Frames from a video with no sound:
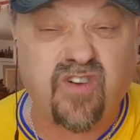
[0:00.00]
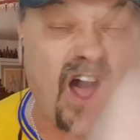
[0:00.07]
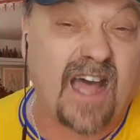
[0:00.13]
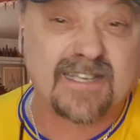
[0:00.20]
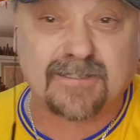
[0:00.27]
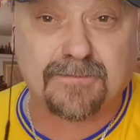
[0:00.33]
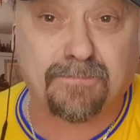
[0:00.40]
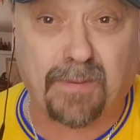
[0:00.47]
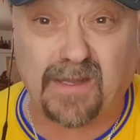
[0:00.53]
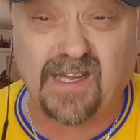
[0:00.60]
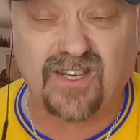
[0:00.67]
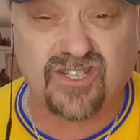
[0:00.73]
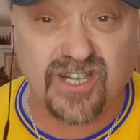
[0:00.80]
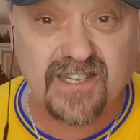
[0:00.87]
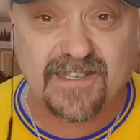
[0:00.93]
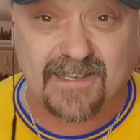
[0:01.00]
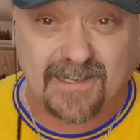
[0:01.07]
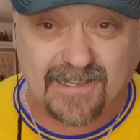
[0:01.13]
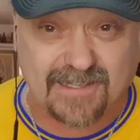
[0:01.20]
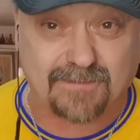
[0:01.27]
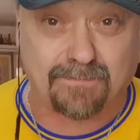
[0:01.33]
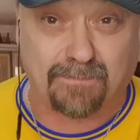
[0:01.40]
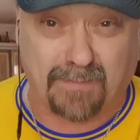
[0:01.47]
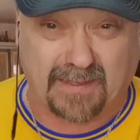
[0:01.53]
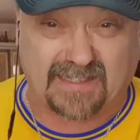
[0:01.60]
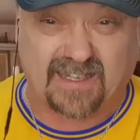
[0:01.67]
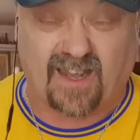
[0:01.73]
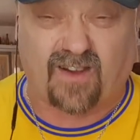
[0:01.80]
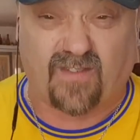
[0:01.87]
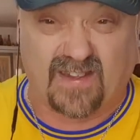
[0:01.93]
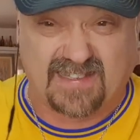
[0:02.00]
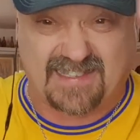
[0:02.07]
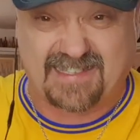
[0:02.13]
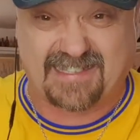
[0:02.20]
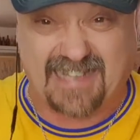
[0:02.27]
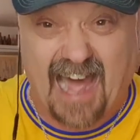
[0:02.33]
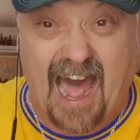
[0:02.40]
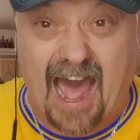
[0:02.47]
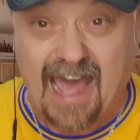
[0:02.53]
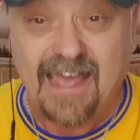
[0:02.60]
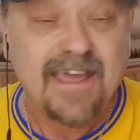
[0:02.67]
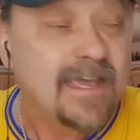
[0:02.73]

вас положить из-под хвоста.